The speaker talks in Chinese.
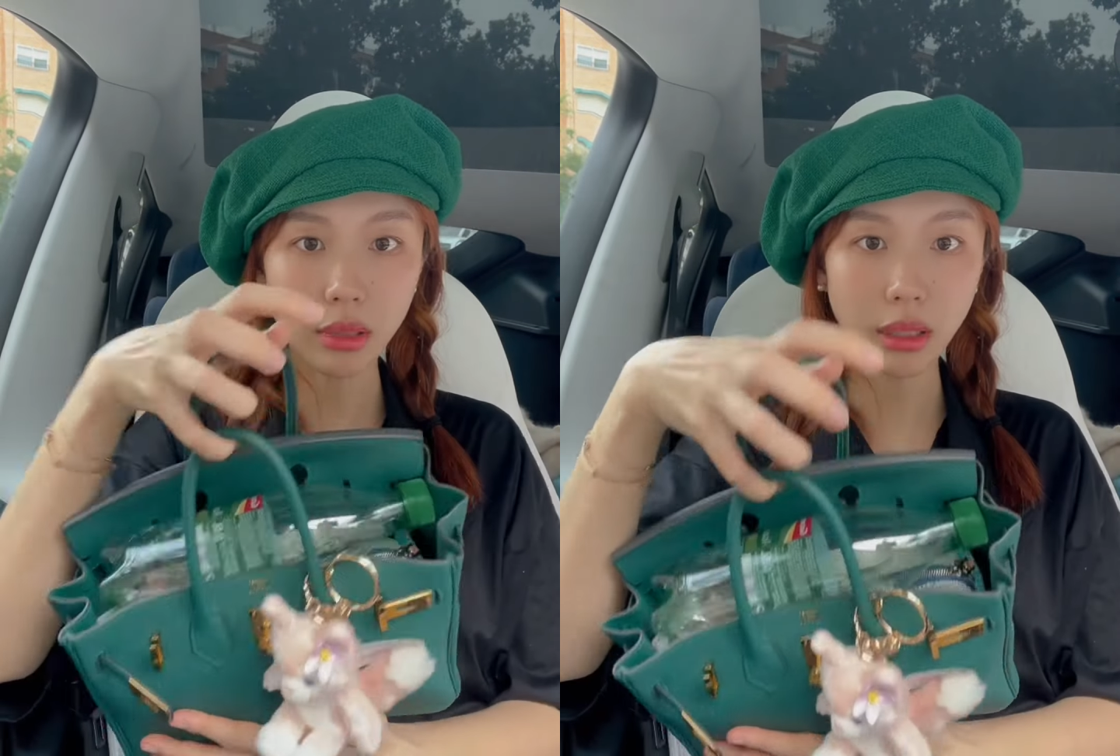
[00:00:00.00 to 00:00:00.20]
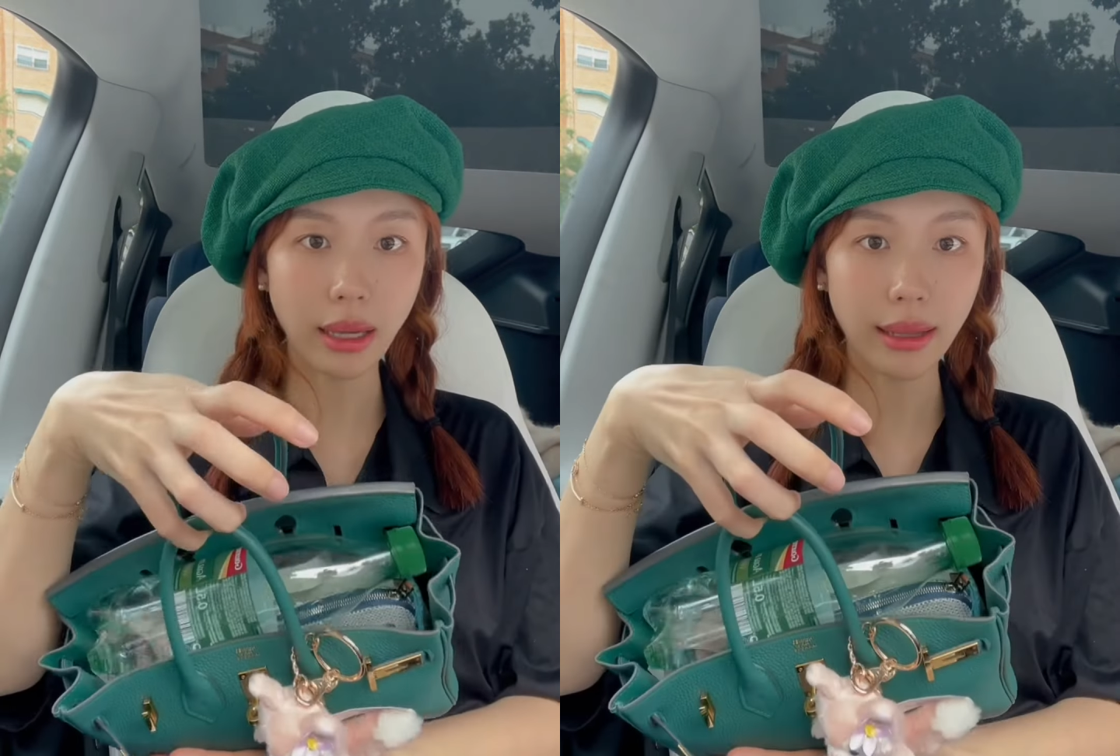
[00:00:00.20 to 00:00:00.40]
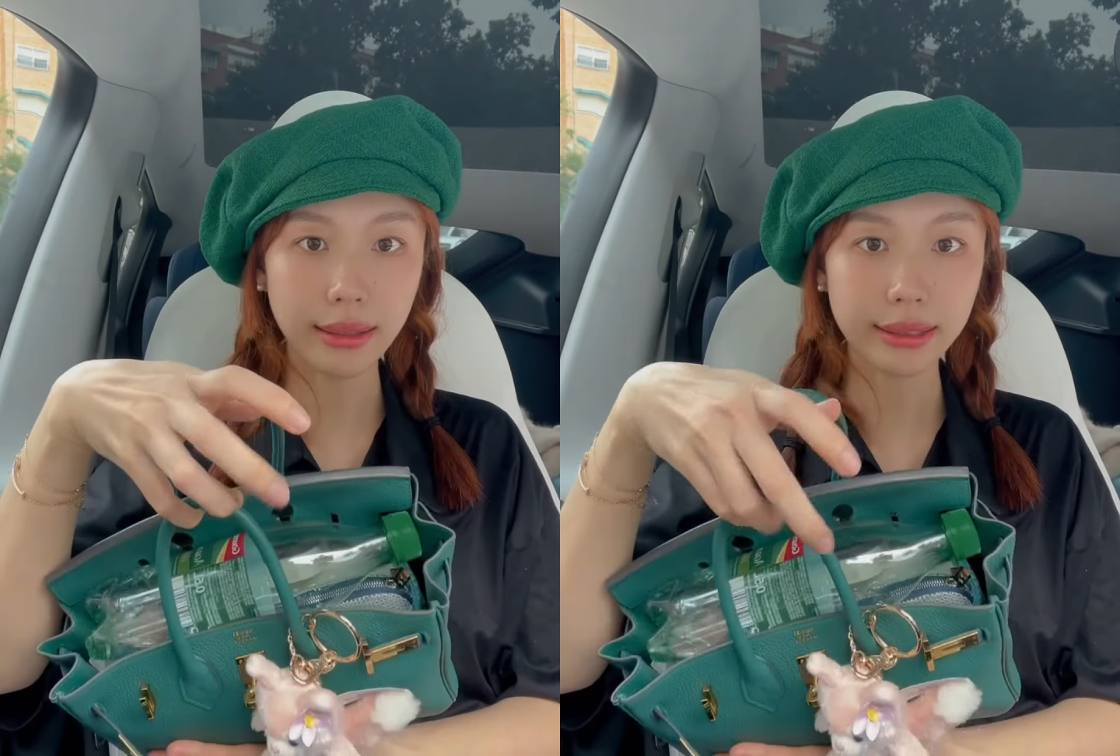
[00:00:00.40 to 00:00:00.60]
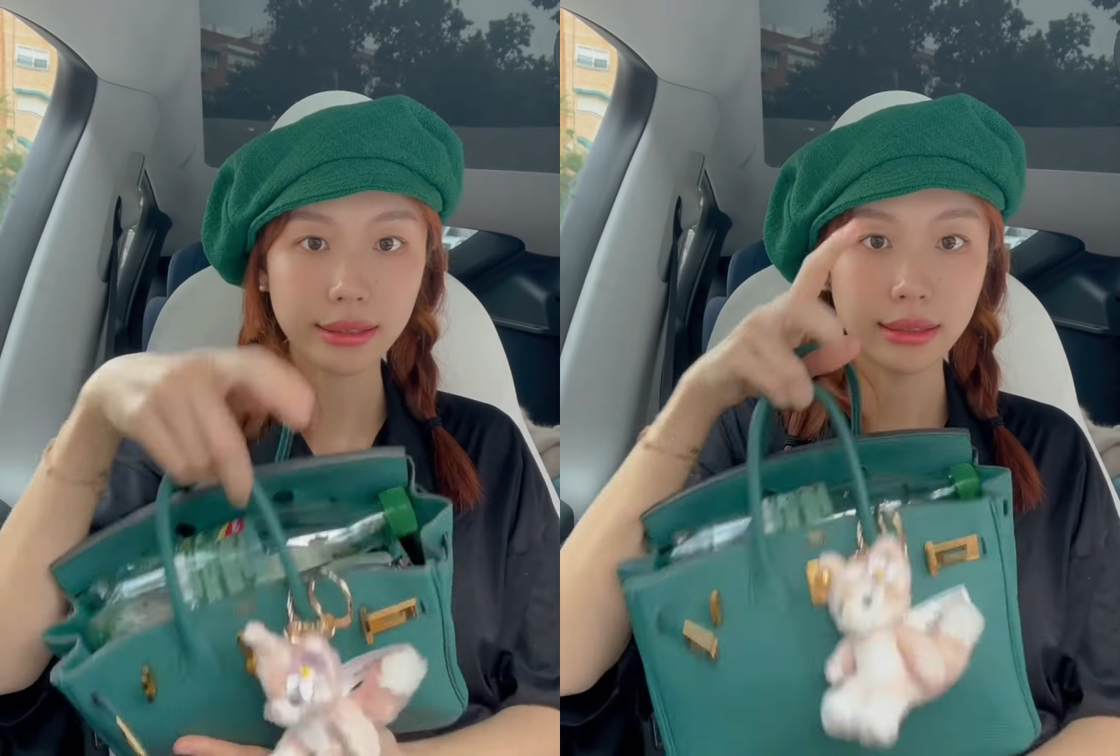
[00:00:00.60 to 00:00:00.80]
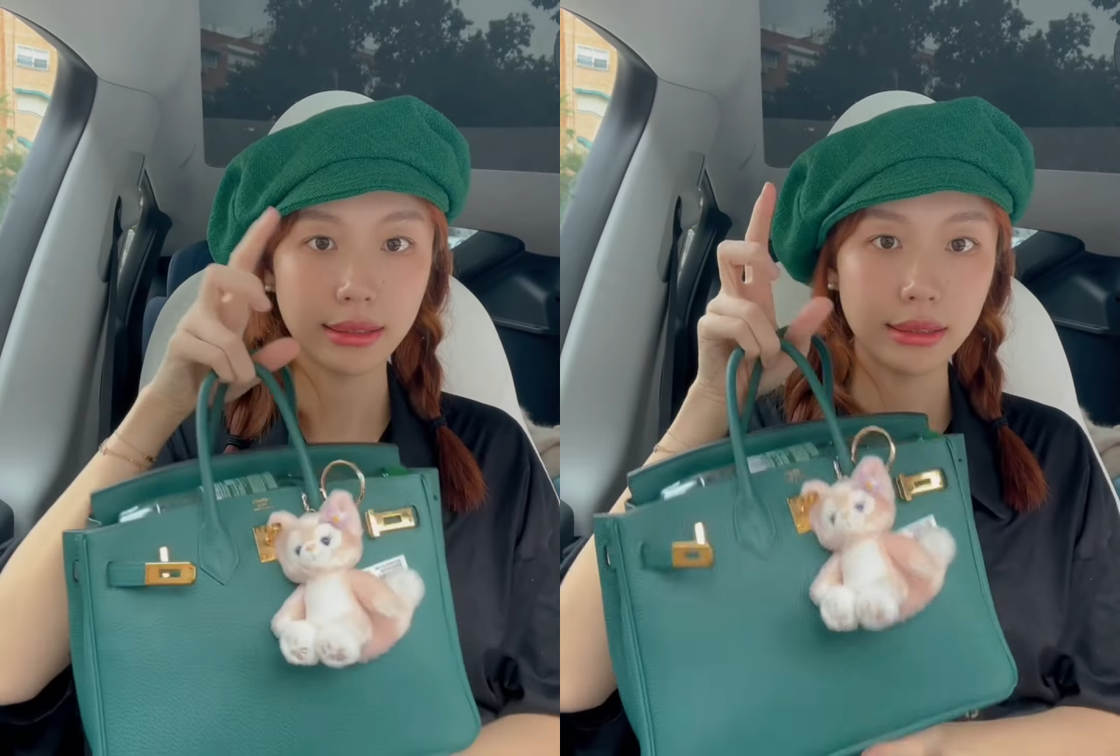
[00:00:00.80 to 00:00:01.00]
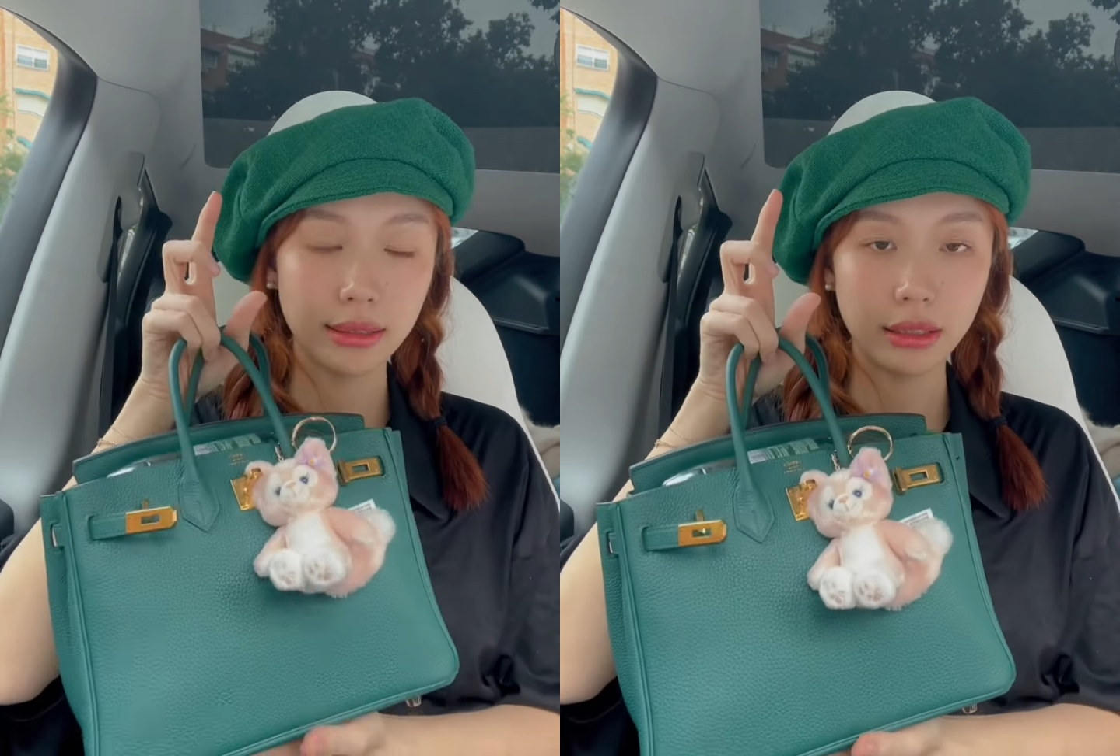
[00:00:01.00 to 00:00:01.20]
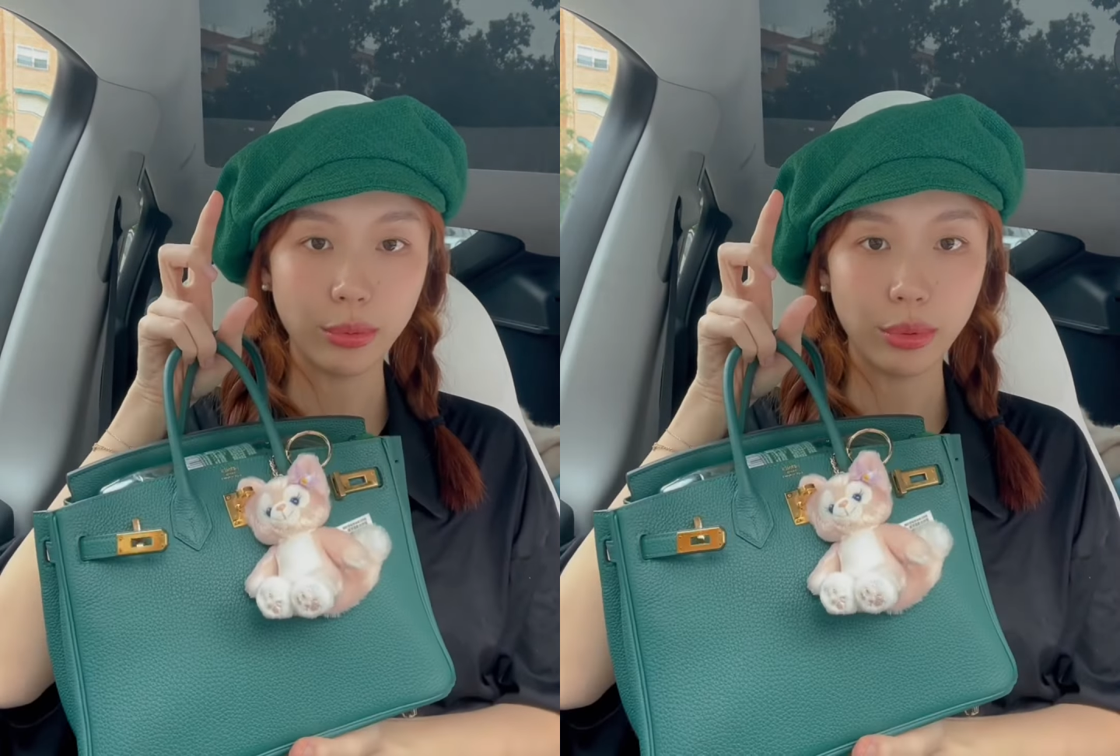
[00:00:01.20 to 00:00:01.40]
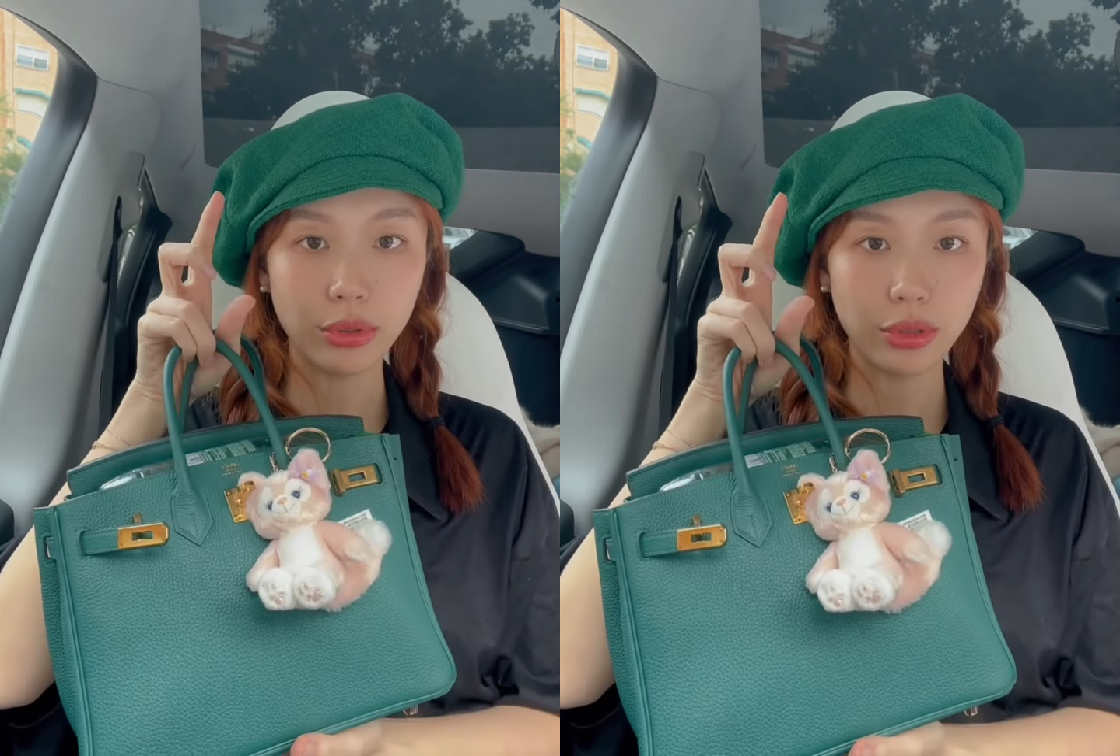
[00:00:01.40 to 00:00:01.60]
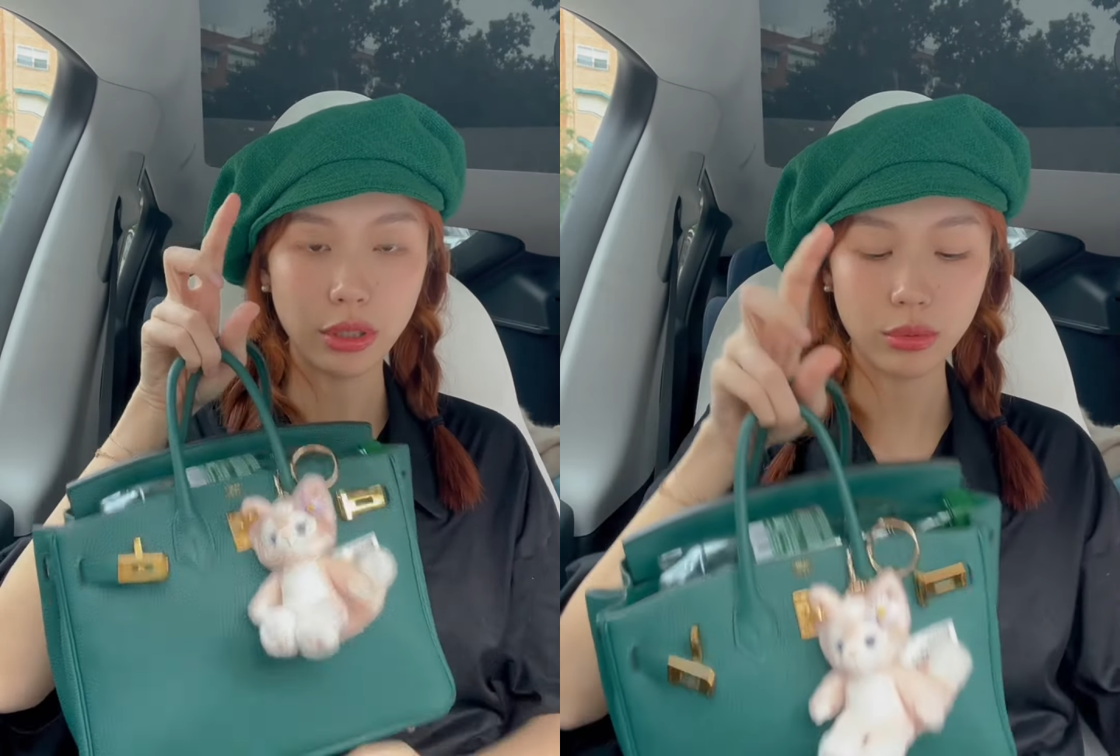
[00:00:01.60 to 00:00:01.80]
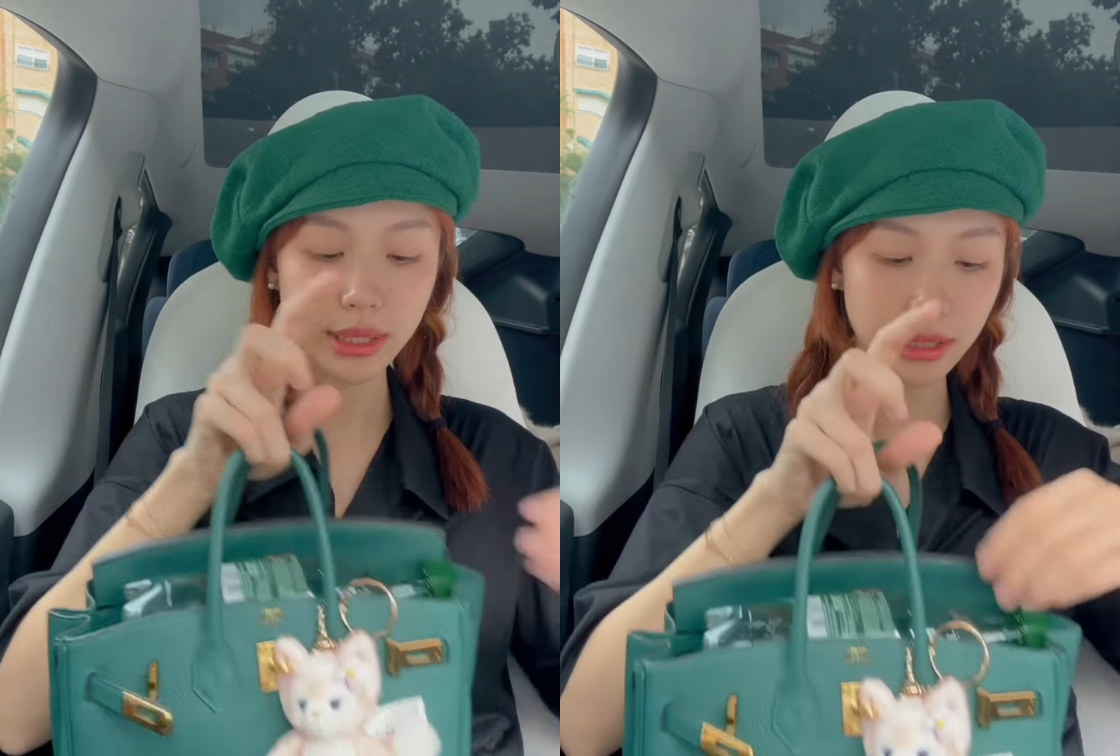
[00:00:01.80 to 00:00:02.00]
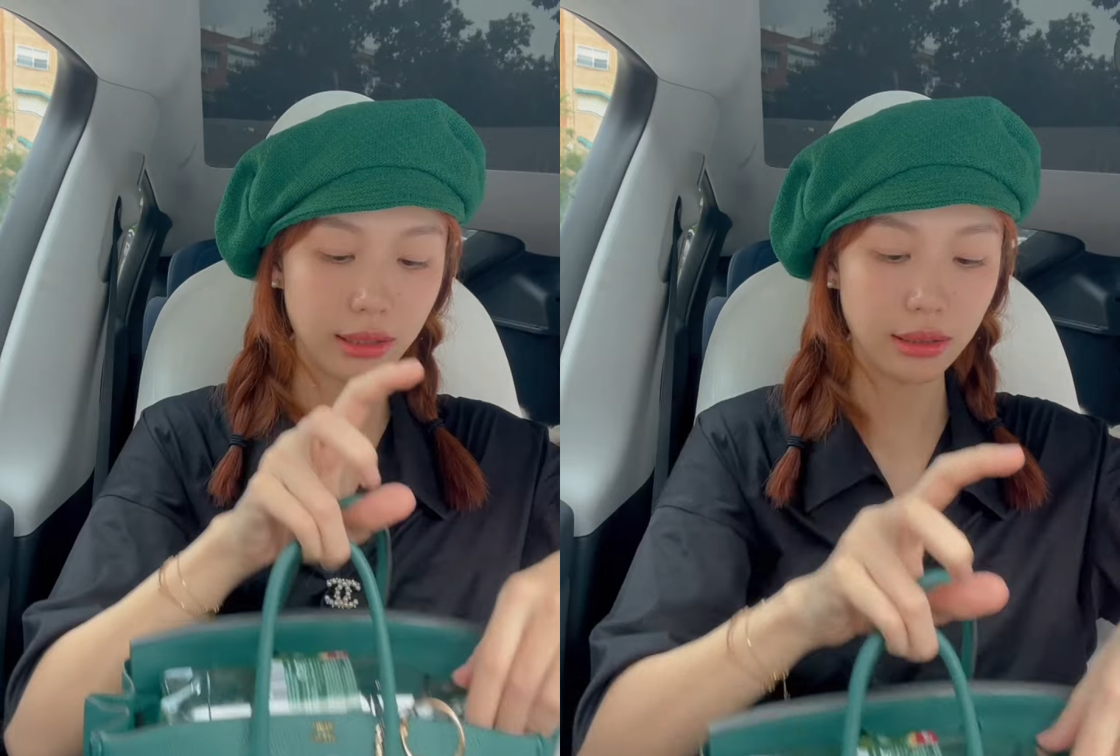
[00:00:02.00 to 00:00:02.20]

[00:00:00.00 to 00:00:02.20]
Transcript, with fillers: 你看，也不会有任何问题，